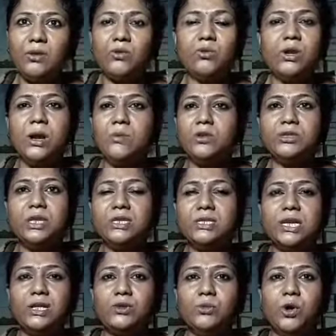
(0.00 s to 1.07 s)
গুন্ডামস্তান
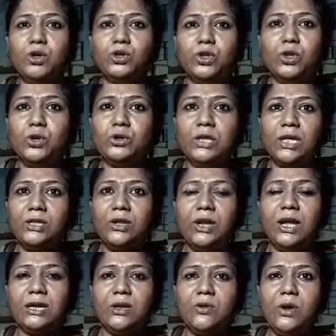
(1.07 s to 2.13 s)
ছাড়া তো ভদ্রলোক তার
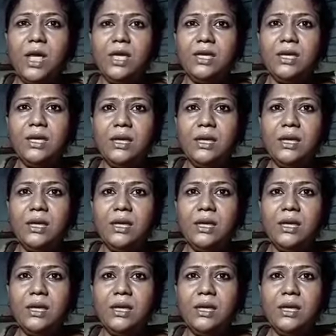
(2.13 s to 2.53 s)
দলে একটাও নেই